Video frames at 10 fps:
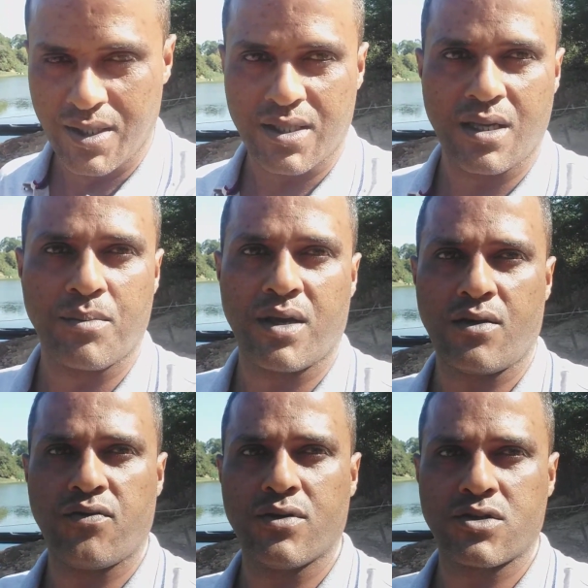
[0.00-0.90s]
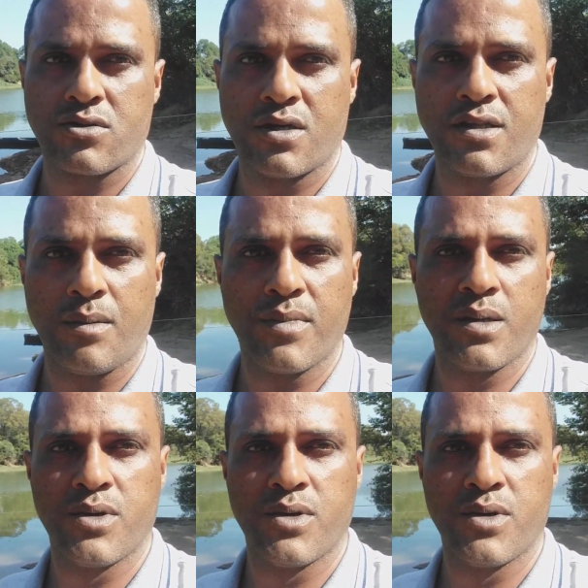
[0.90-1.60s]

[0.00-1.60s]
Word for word: Também funciona na mesma